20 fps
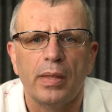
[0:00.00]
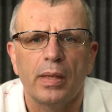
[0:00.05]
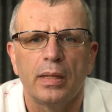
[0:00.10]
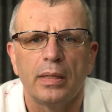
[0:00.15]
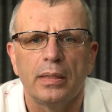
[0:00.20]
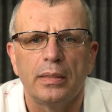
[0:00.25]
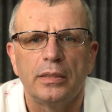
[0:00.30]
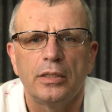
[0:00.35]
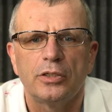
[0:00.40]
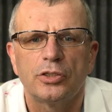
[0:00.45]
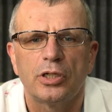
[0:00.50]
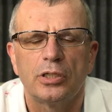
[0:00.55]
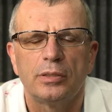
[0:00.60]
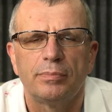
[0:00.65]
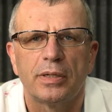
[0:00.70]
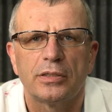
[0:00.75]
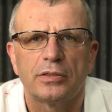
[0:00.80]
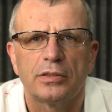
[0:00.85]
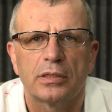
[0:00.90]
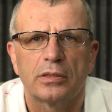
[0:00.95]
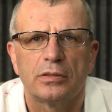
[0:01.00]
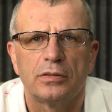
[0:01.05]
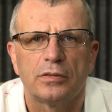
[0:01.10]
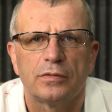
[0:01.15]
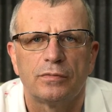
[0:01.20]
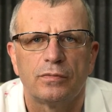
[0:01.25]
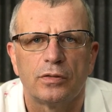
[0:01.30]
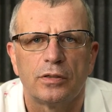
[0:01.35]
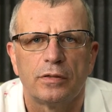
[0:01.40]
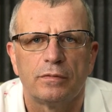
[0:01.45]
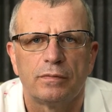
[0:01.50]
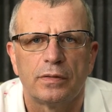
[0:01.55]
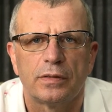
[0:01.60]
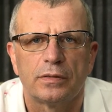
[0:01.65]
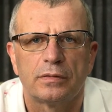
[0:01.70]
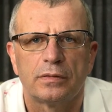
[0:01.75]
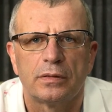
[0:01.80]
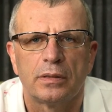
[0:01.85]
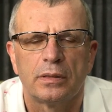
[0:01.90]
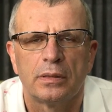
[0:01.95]
Jeżeli masz jakieś swoje
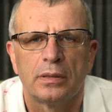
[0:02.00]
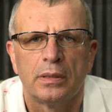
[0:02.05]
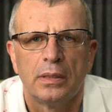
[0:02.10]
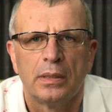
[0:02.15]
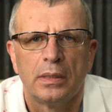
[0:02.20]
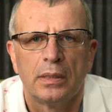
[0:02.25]
wersje